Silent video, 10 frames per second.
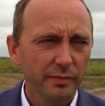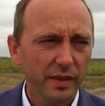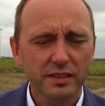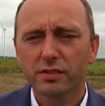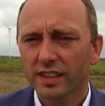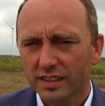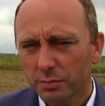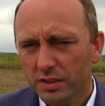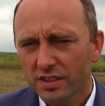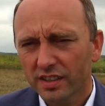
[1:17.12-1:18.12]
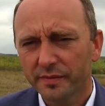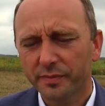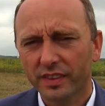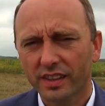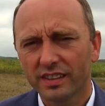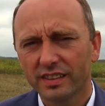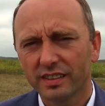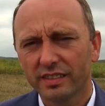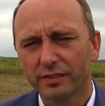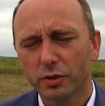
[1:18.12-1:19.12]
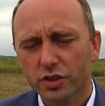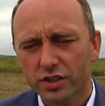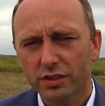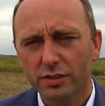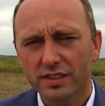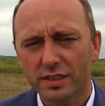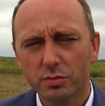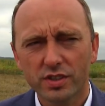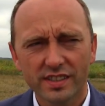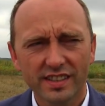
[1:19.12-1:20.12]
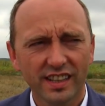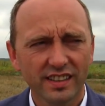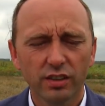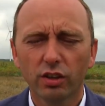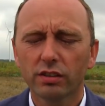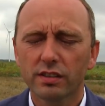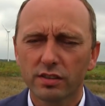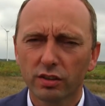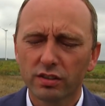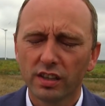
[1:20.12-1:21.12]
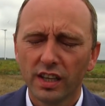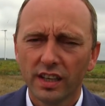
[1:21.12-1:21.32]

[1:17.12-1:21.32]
a co za tym idzie, wiąże się to z tym, że za ten okres od